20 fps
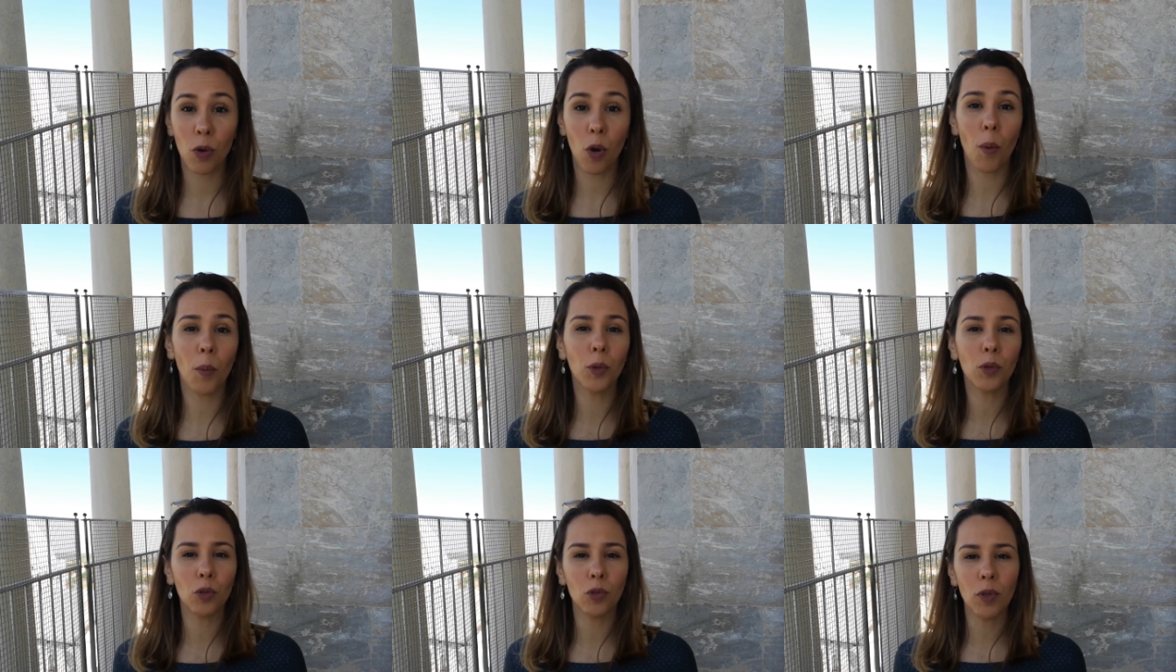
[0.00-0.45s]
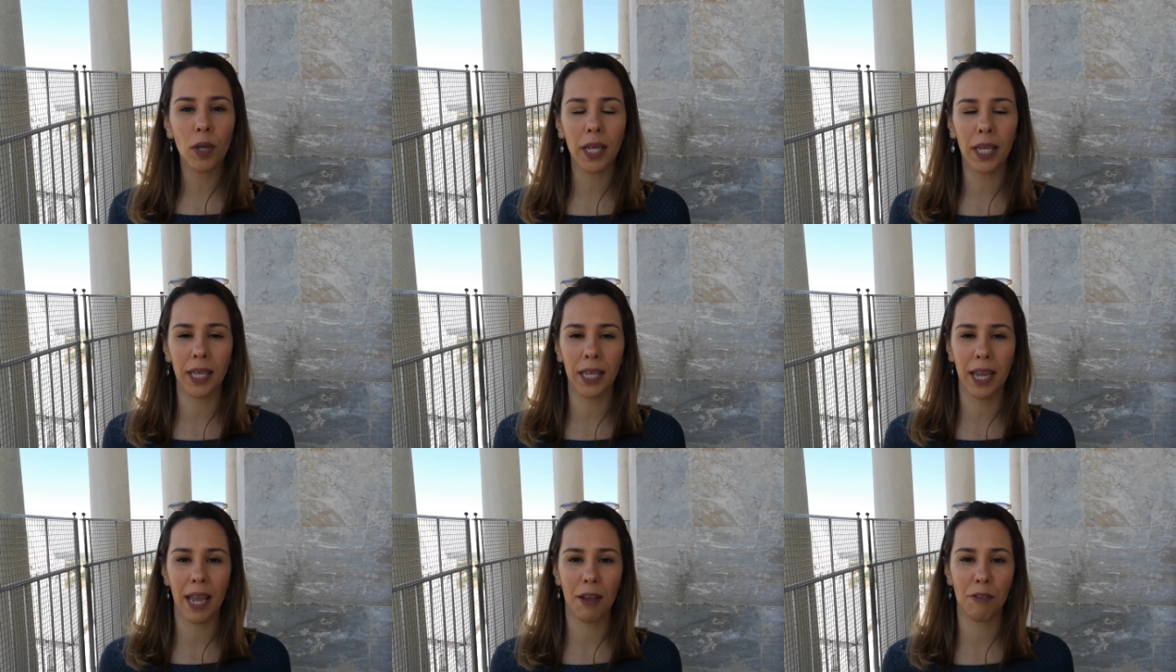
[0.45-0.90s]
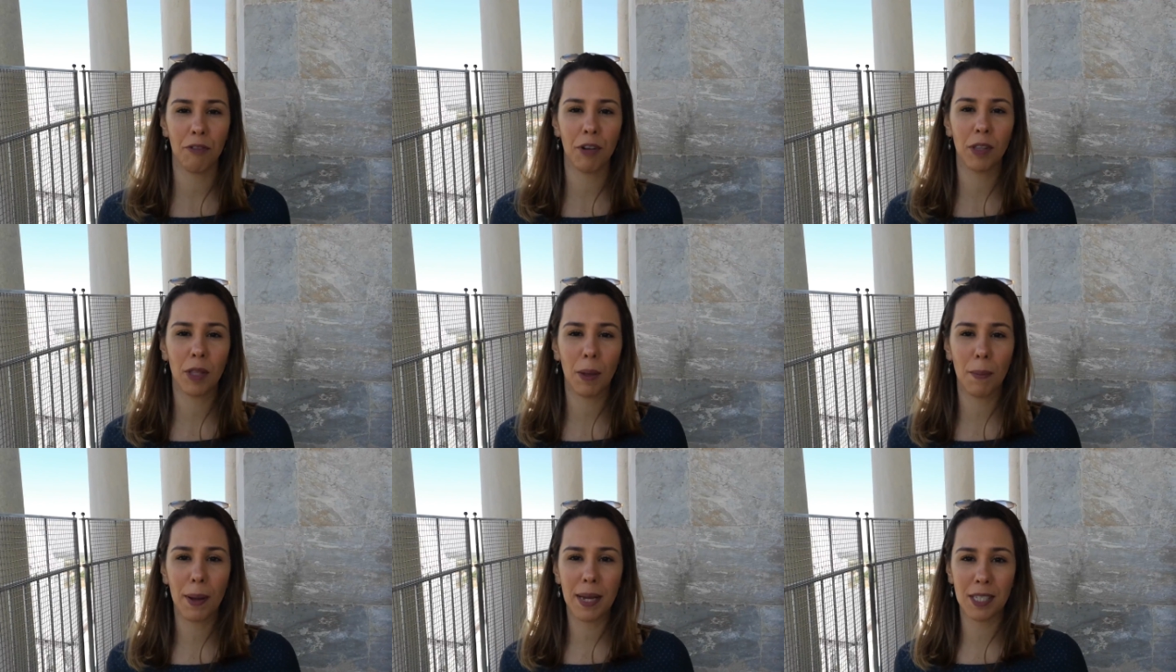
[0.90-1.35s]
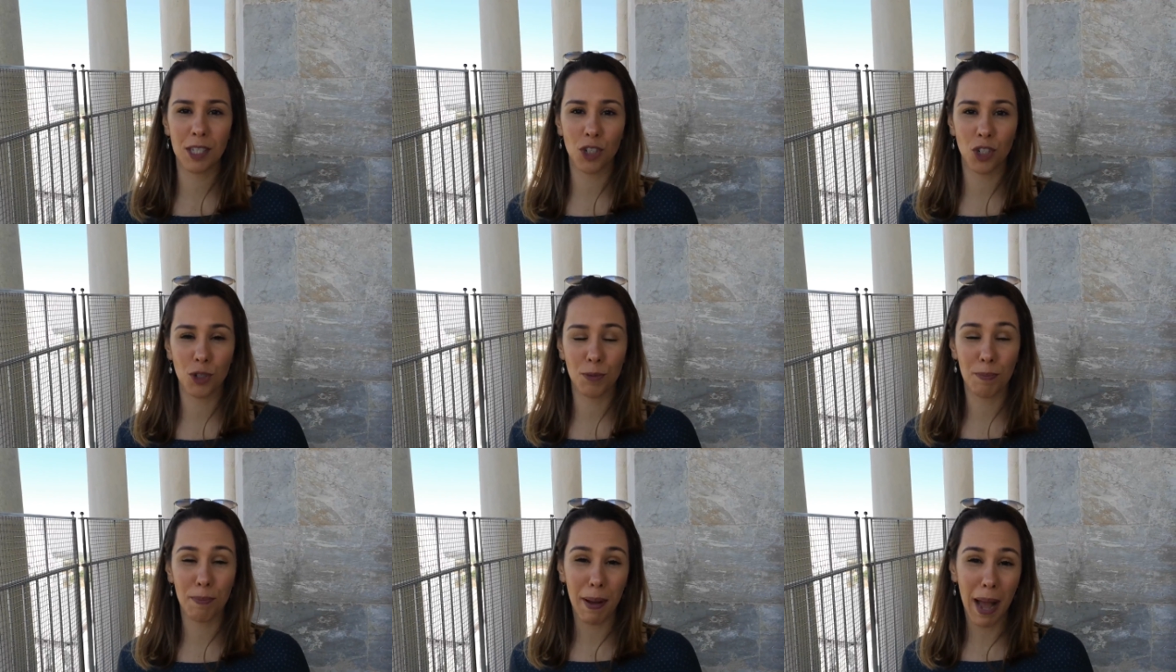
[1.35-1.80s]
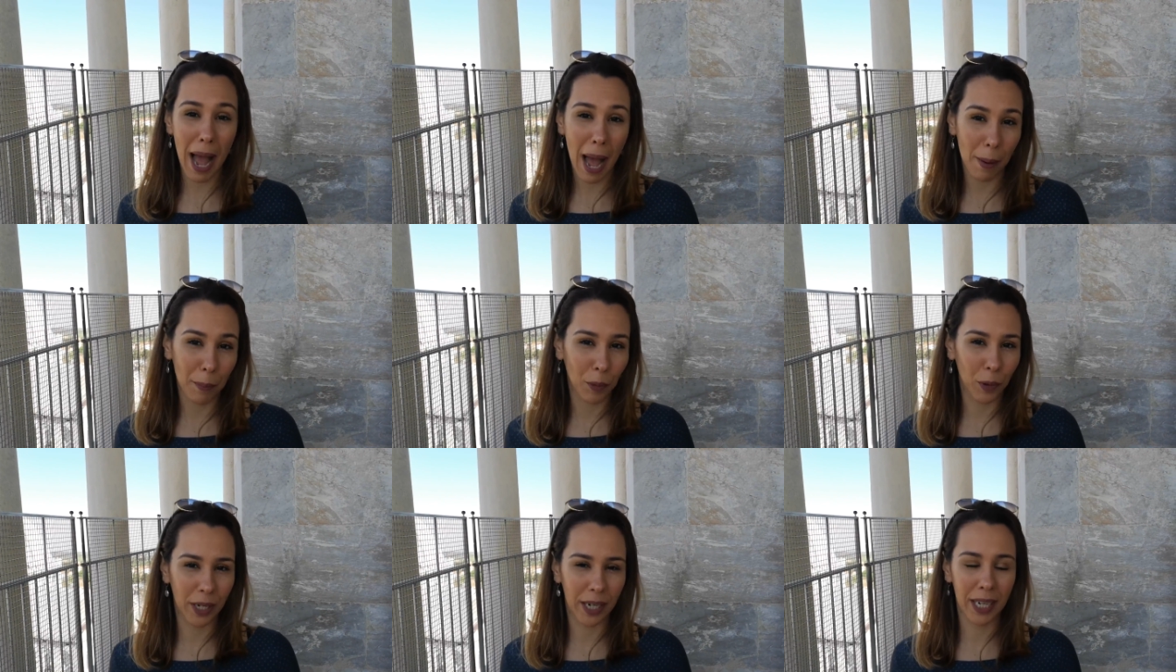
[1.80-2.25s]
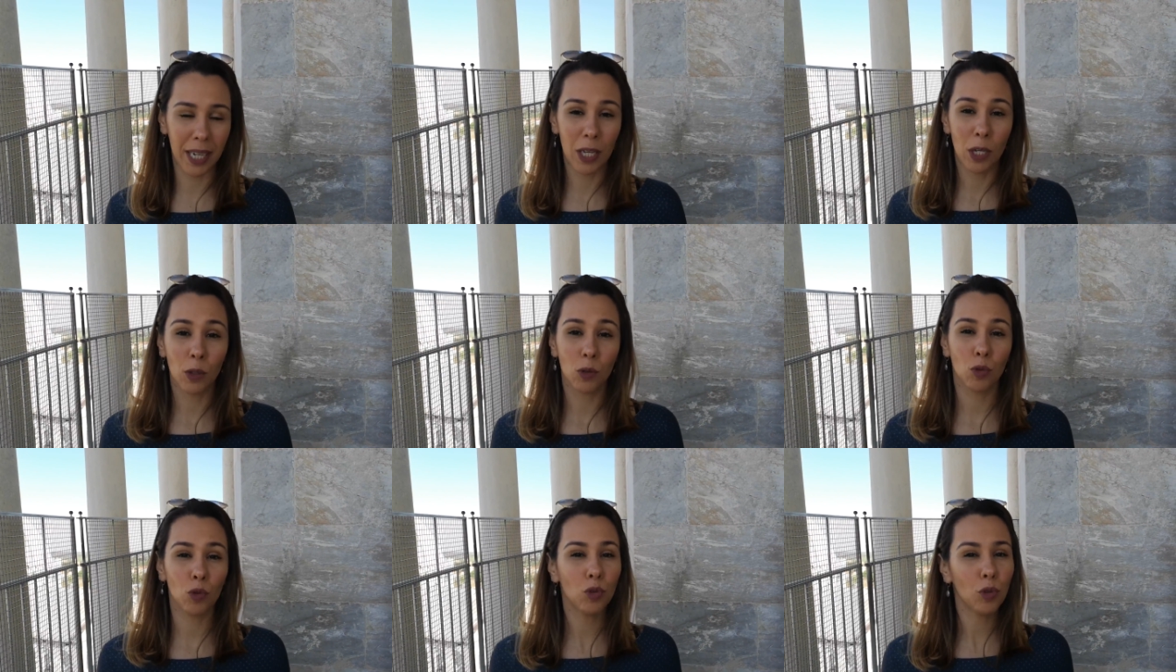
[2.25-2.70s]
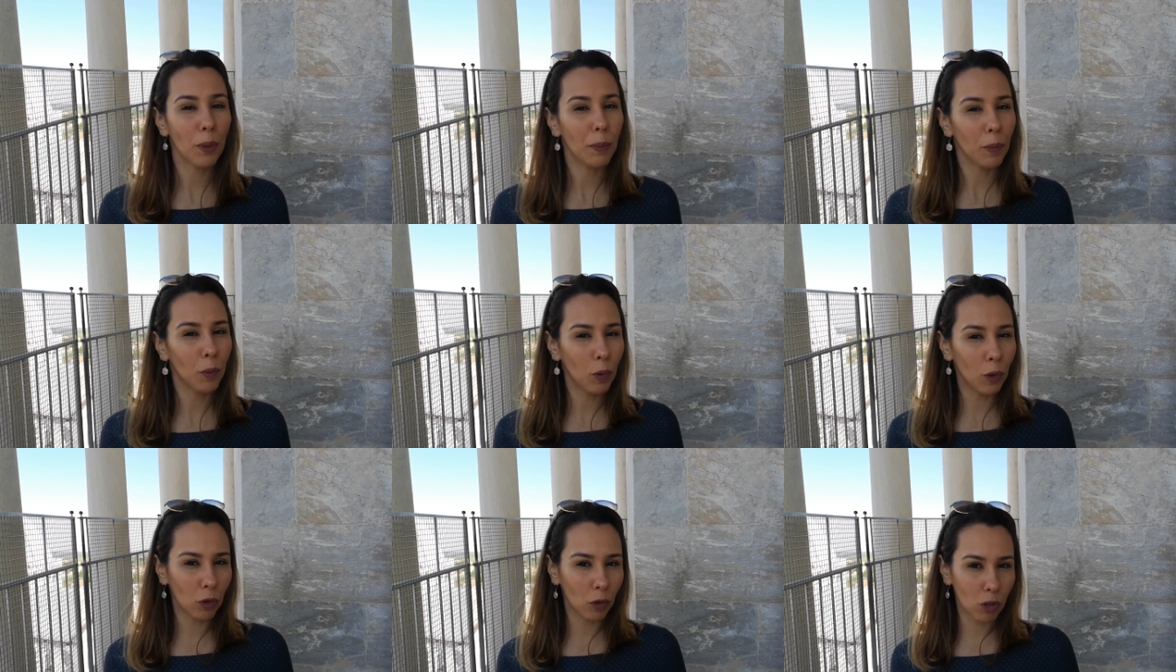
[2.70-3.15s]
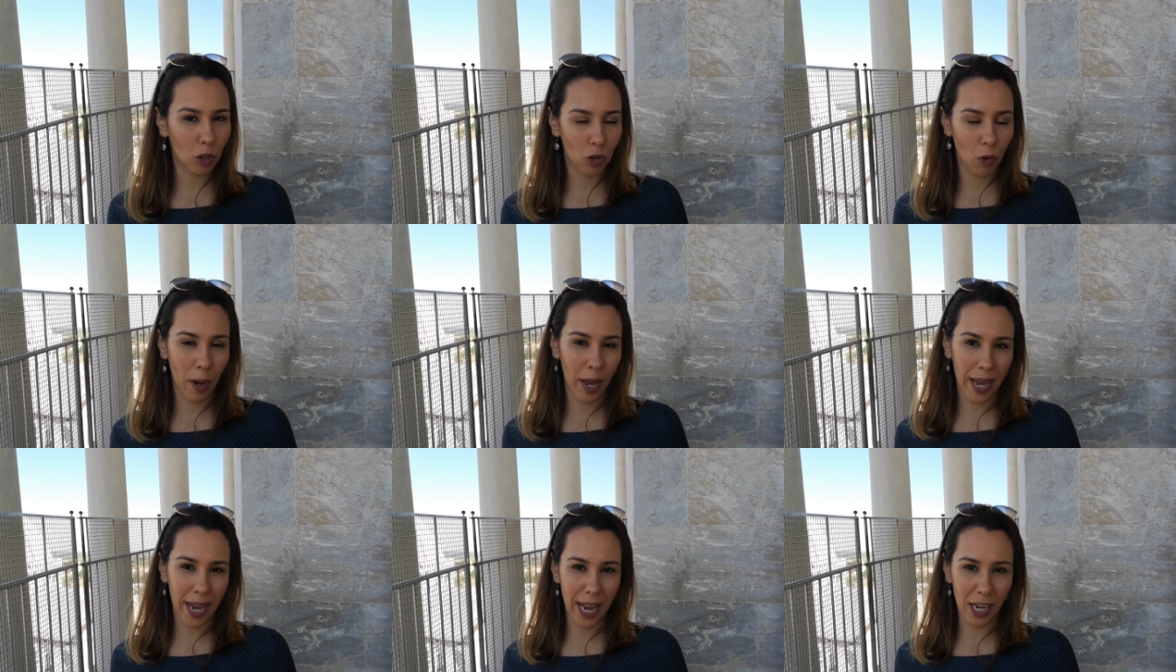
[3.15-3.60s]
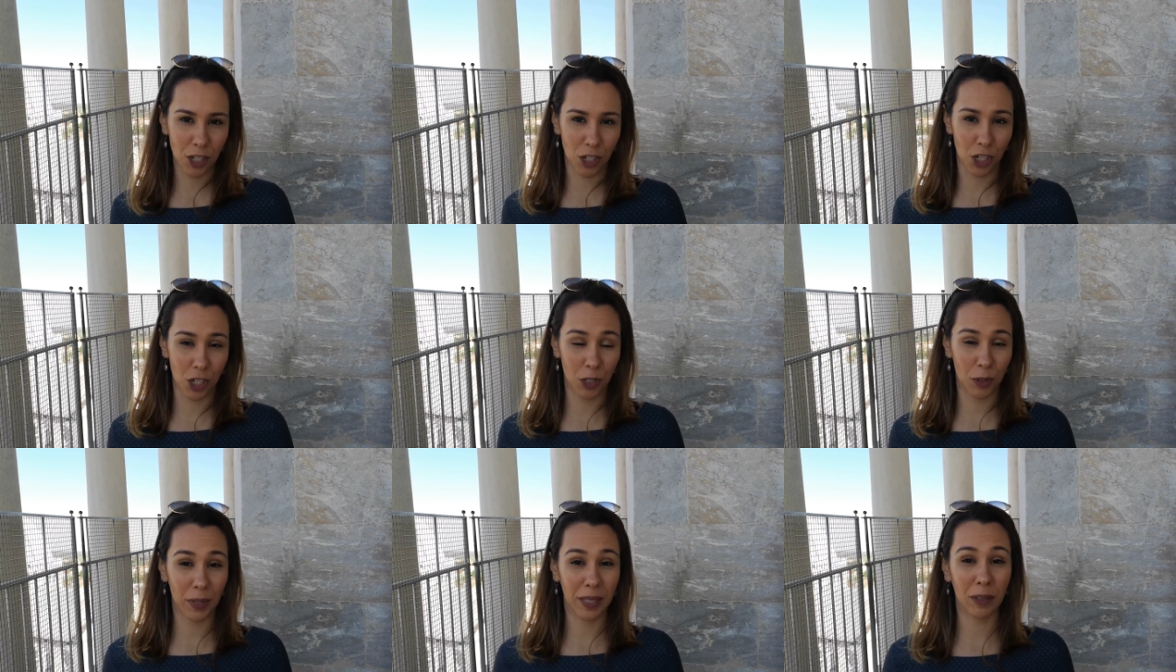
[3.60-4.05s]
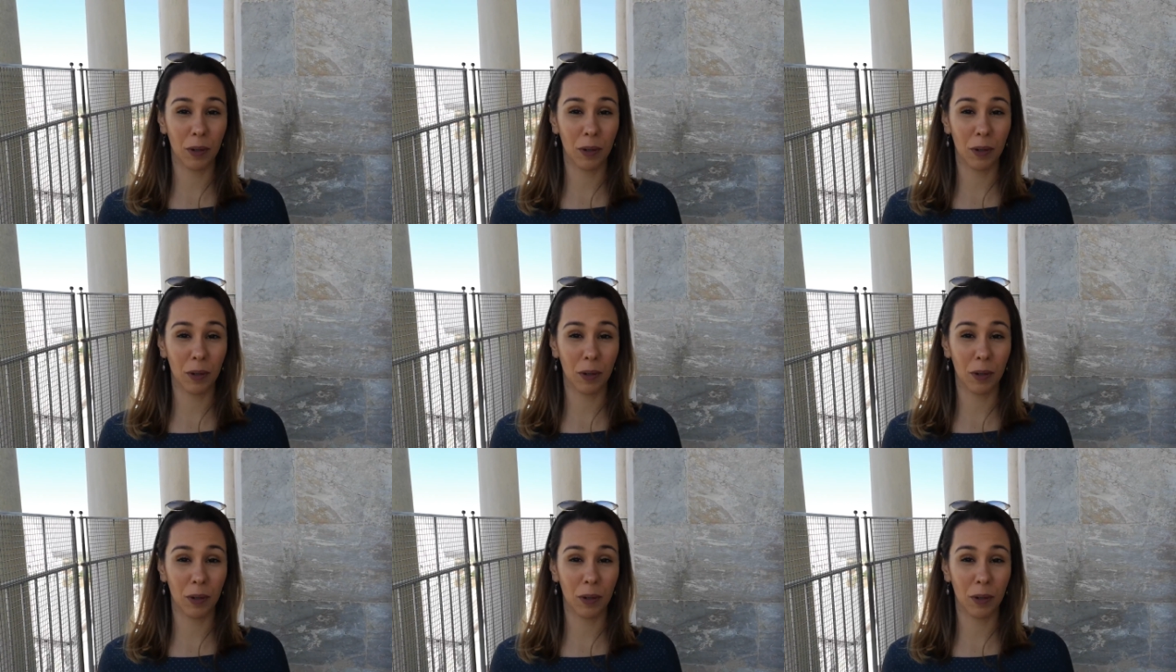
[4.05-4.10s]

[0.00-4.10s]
Como tudo aqui é feito à base de mármore, tudo é muito escorregadio.